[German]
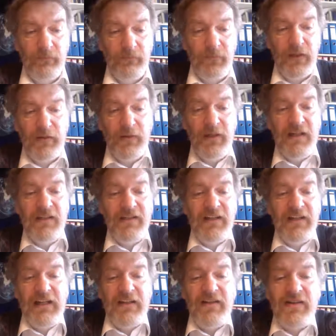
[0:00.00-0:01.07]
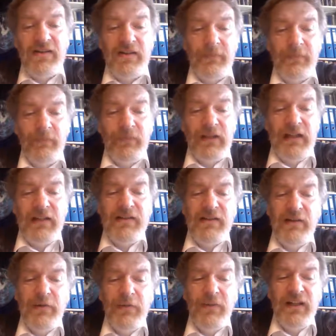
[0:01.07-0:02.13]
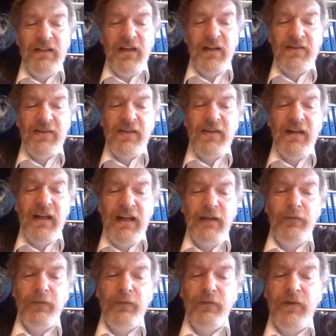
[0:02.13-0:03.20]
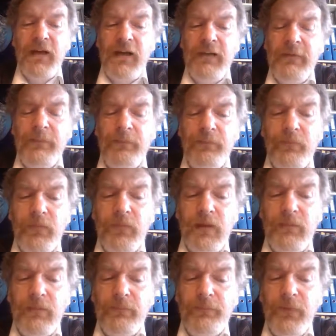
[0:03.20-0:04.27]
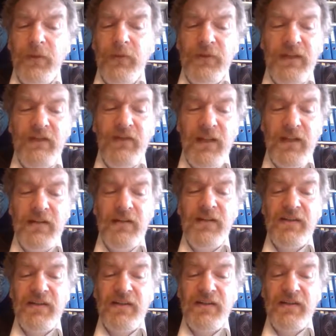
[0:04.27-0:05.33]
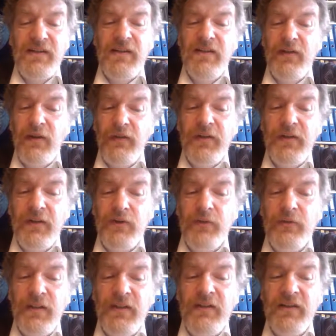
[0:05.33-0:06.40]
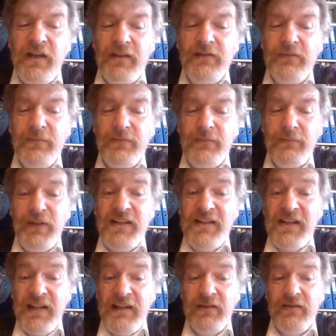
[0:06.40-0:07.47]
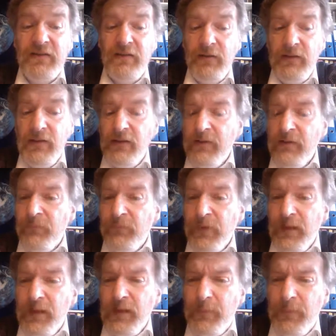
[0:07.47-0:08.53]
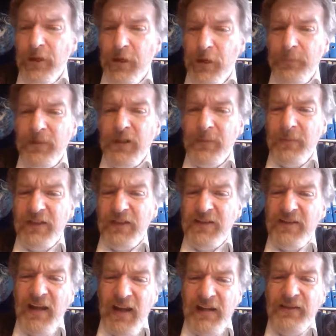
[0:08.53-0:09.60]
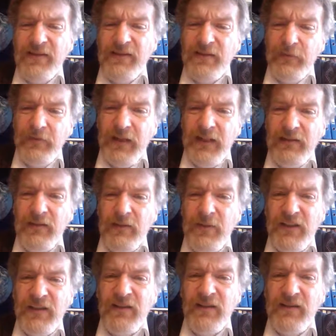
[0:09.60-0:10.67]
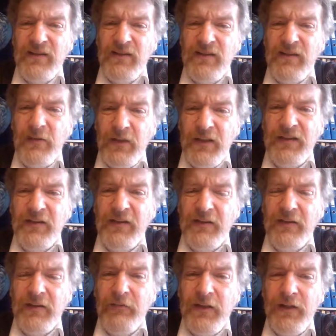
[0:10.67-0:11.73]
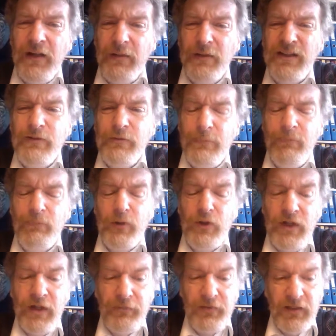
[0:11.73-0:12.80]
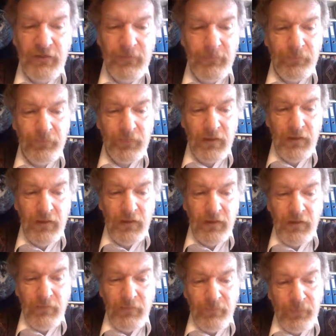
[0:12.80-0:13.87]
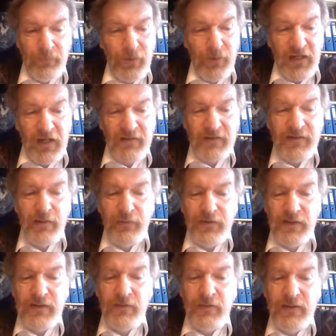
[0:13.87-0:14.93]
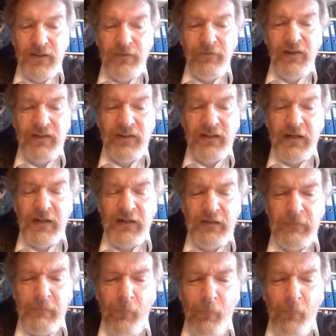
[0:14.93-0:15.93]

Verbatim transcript: Natürlich geht es letztlich um eine ganze Reihe von Fragen und die wichtigsten sind auf ihrer Studientagen präsent. Ich behaupte aber, dass keines der Felder, mit denen Sie sich heute in den vier Arbeitsgruppen beschäftigen, noch ernsthaft diskutiert werden kann,